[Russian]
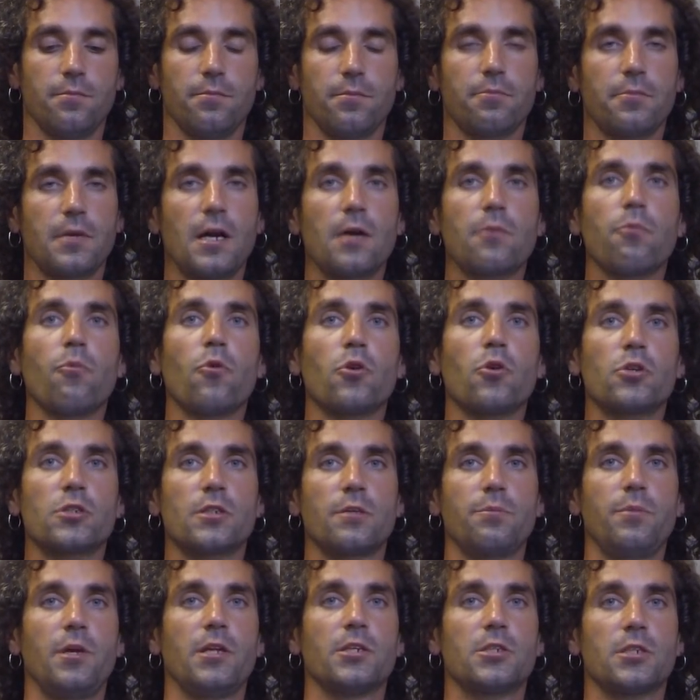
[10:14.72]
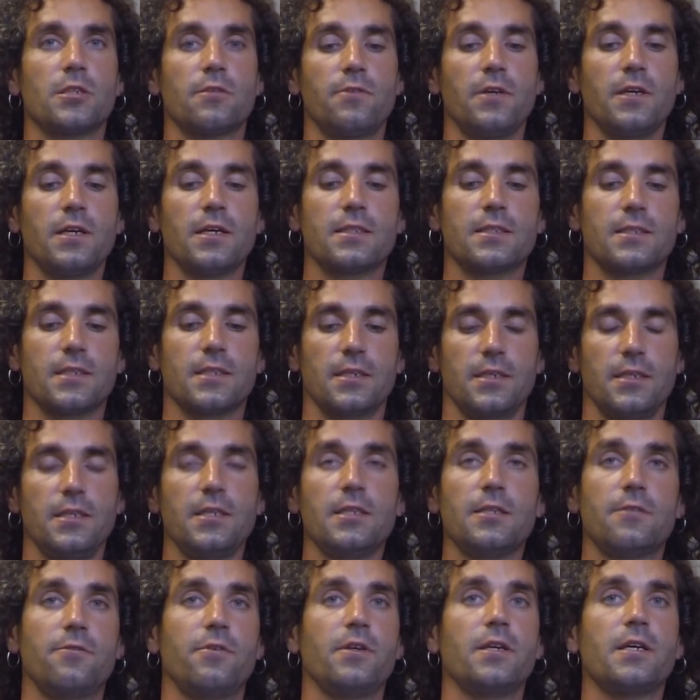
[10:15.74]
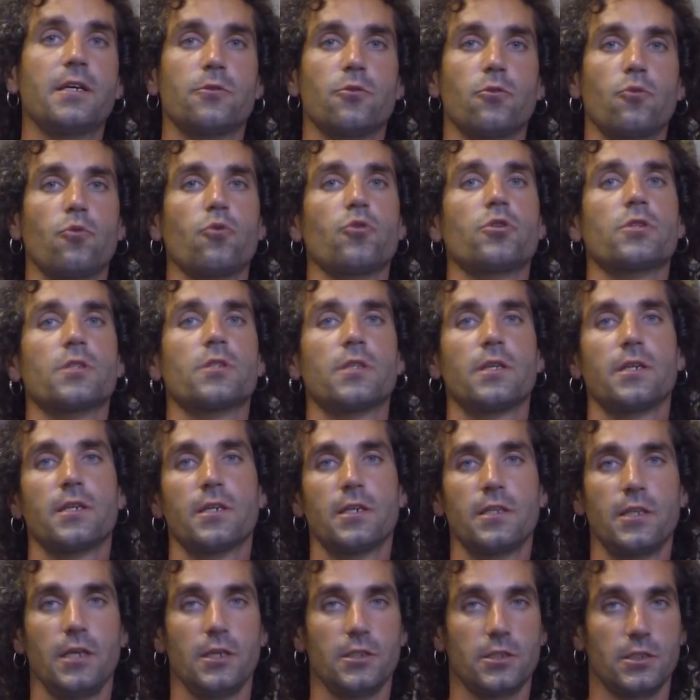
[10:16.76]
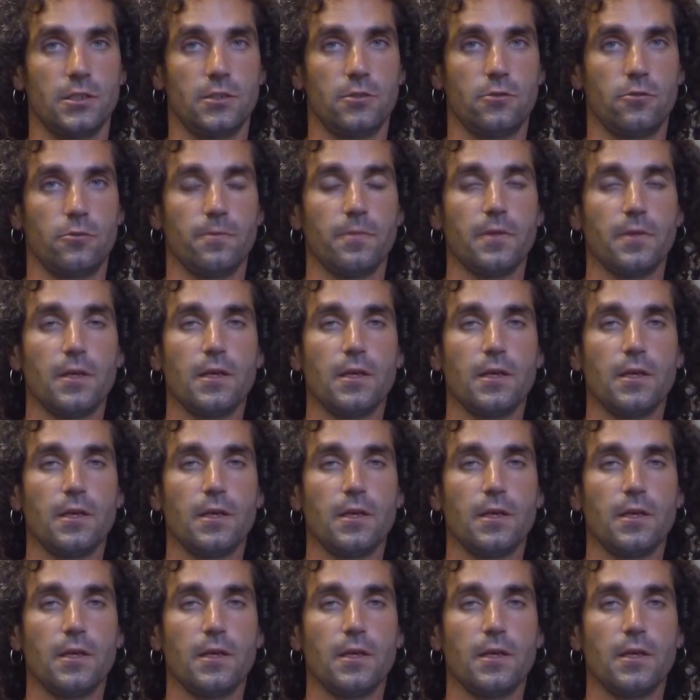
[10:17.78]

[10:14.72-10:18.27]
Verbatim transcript: как можно меньше двигаться и не двигать укушенные конечности.